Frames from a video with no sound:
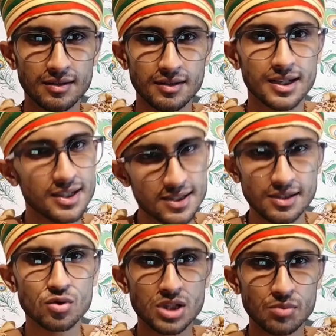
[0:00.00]
लेकिन
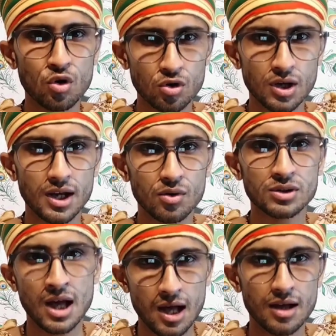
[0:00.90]
इसीलिए उसका फोटो है वो
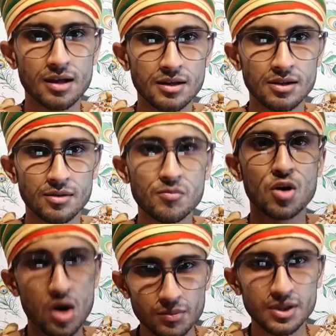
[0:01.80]
था
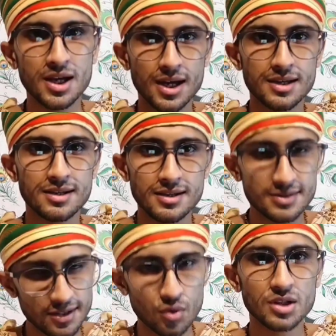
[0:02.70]
भगवान भी है
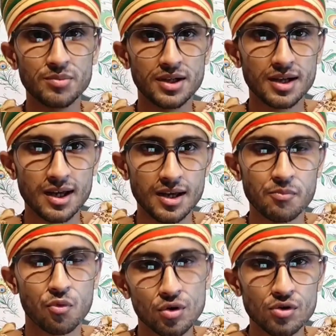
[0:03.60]
इसीलिए उनकी विग्रह है
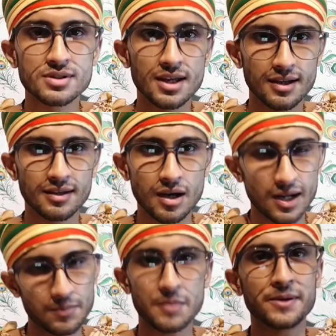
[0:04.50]
फोटोज है अगर
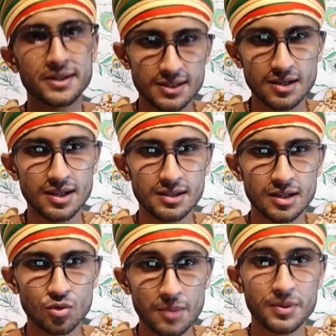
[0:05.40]
आपका परदादा नहीं था
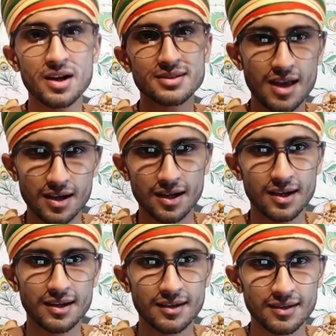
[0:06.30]
तो आप कहाँ से आ
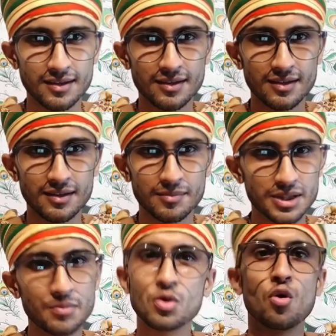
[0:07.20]
गए
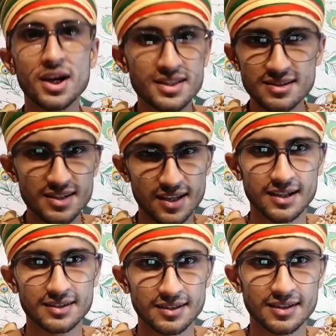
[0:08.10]
मतलब कि वो एग्जिस्ट नहीं
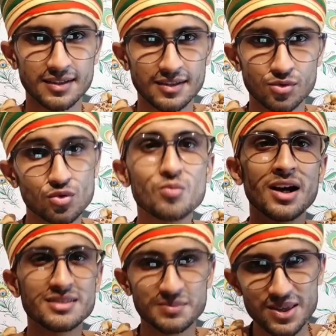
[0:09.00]
करते थे तो तुम
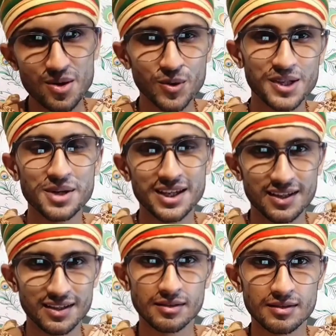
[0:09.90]
कहाँ से पैदा होगी भाई
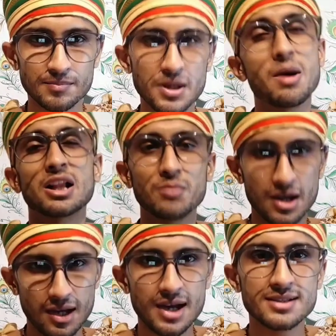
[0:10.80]
परमात्मा
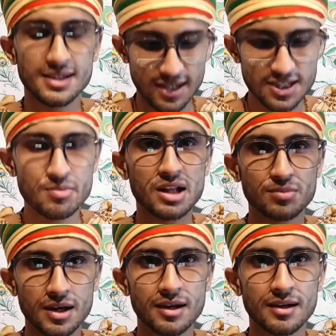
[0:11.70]
है इसीलिए
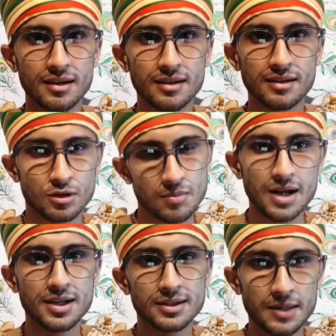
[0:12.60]
जीवात्मा है और
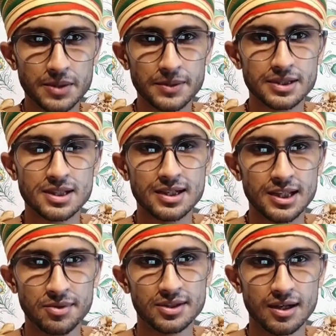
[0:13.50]
मान लेते हैं आपका परदादा
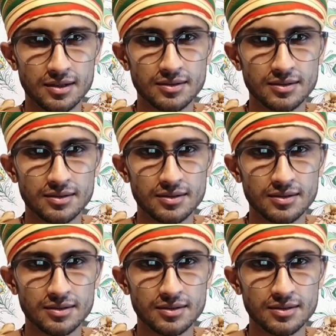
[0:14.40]
नहीं भी था